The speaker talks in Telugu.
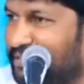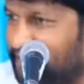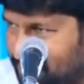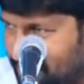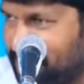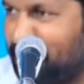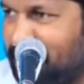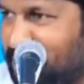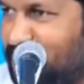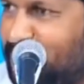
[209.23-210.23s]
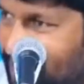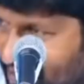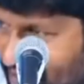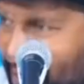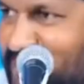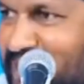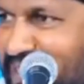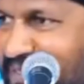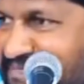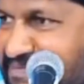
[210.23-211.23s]
విశ్వాసులు మనోళ్ళు కూడా అంతే
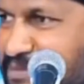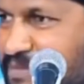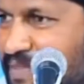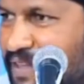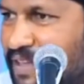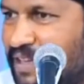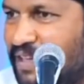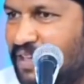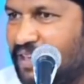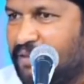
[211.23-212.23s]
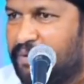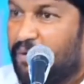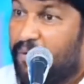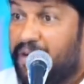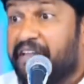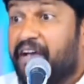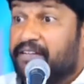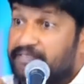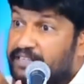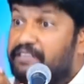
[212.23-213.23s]
ఉంటారు ప్రభా నీకు
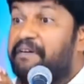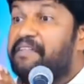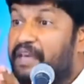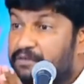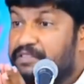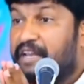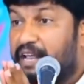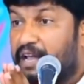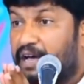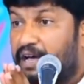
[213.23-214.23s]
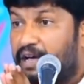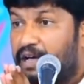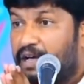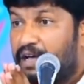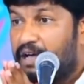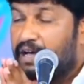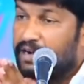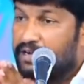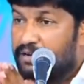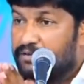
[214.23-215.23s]
అసాధ్యమైంది ఏముంది నాయన
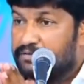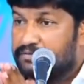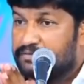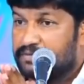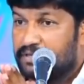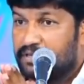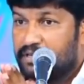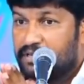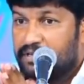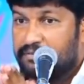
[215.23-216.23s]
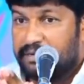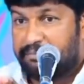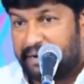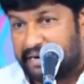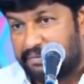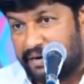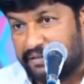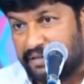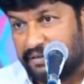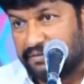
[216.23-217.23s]
అంటారు మళ్ళీ పాట
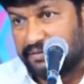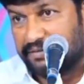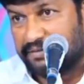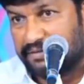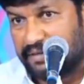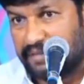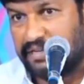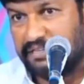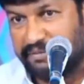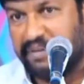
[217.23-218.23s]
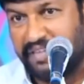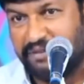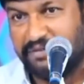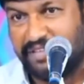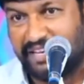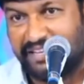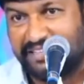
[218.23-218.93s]
పాడతారు అసాధ్యమైంది ఏముందని